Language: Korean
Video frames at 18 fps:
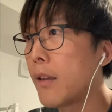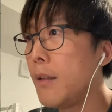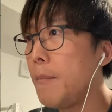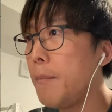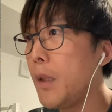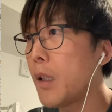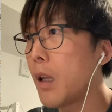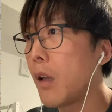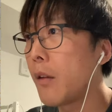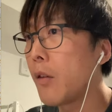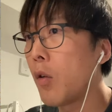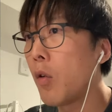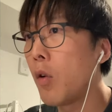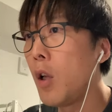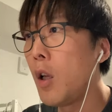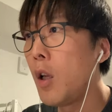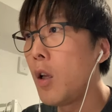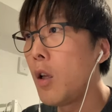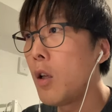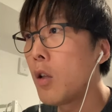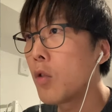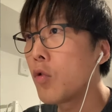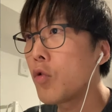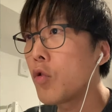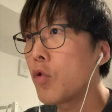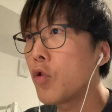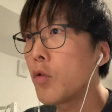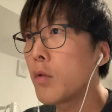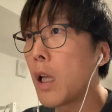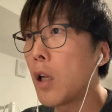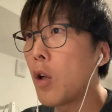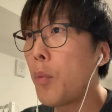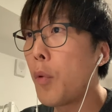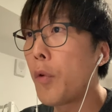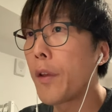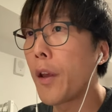뜹니다. 그래서 쭉쭉쭉 내려
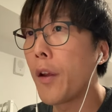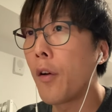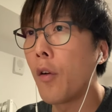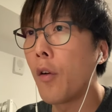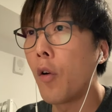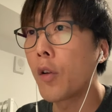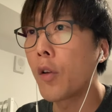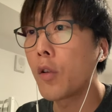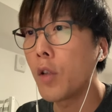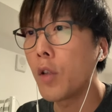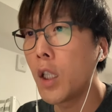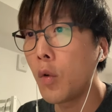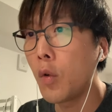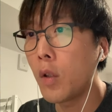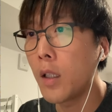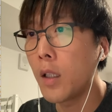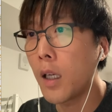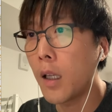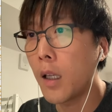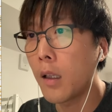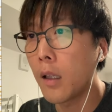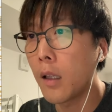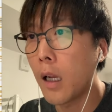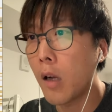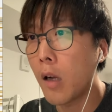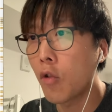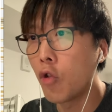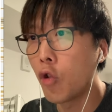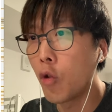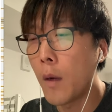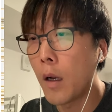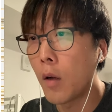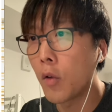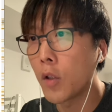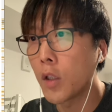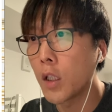보세요. 어떤 키워드가 내가
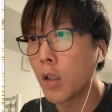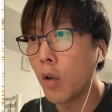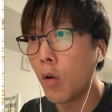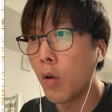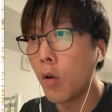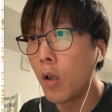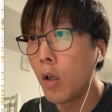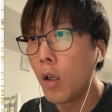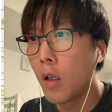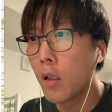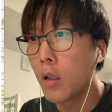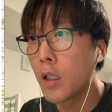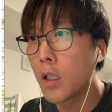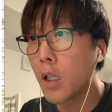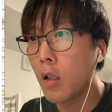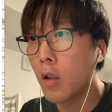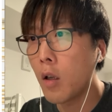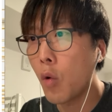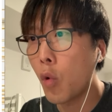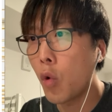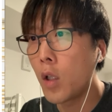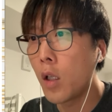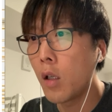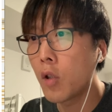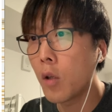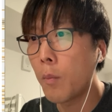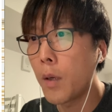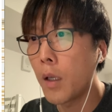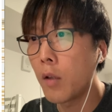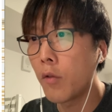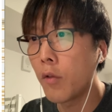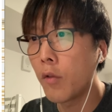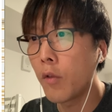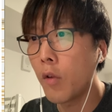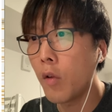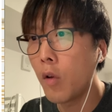궁금한 건지. 어 디자이너가 코딩을 접하는
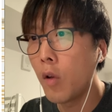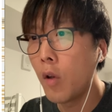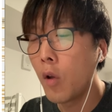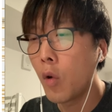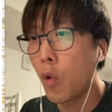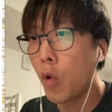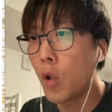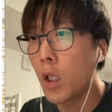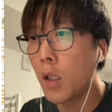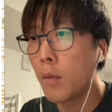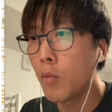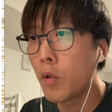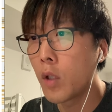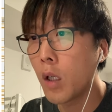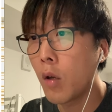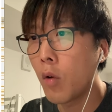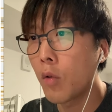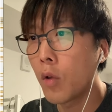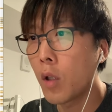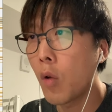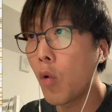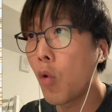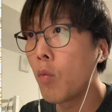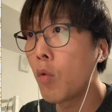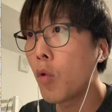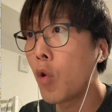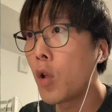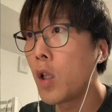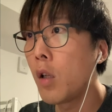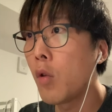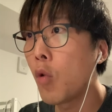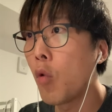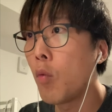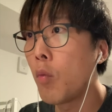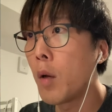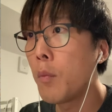순서, 코딩 입문자가 어떻게 코딩을
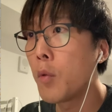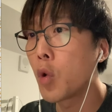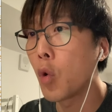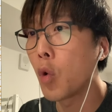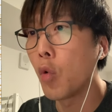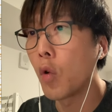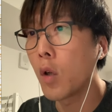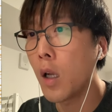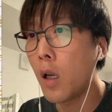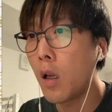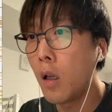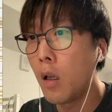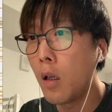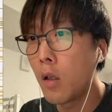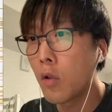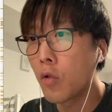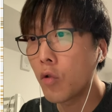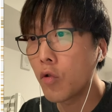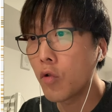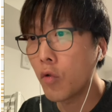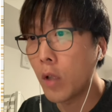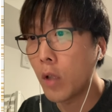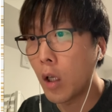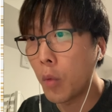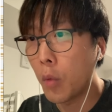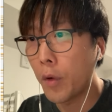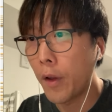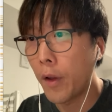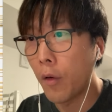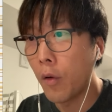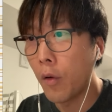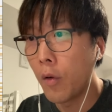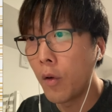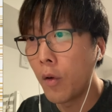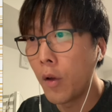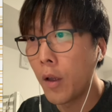공부하면 좋을까? 쭉쭉 내려 보세요.
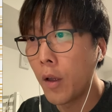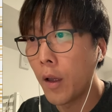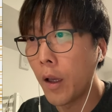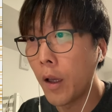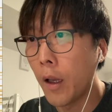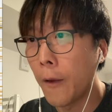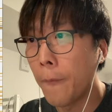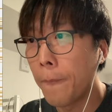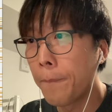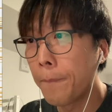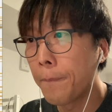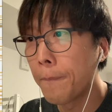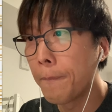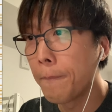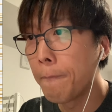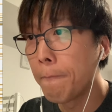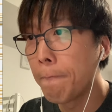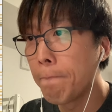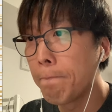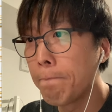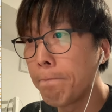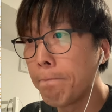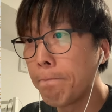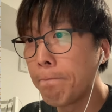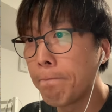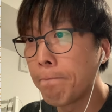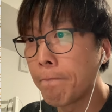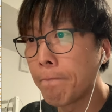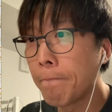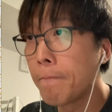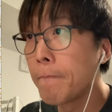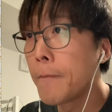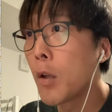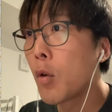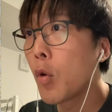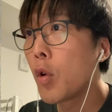예, 음
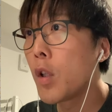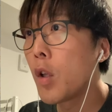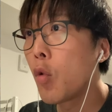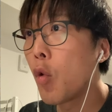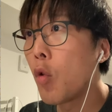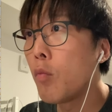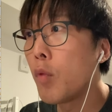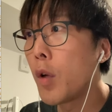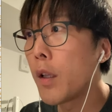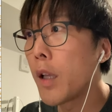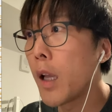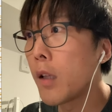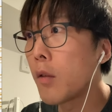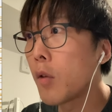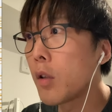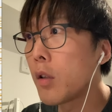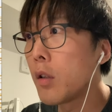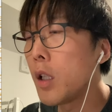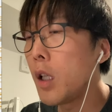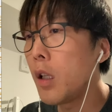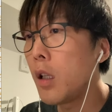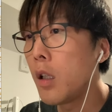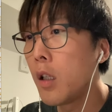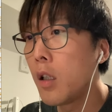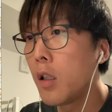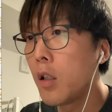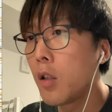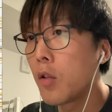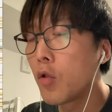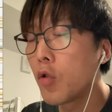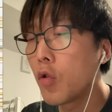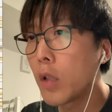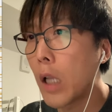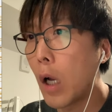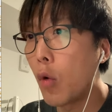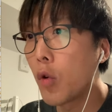코딩 공부에 대한 것들이
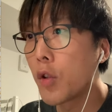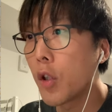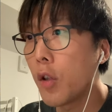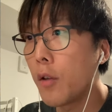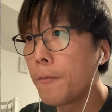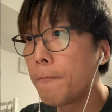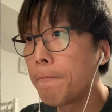쭉 나오죠.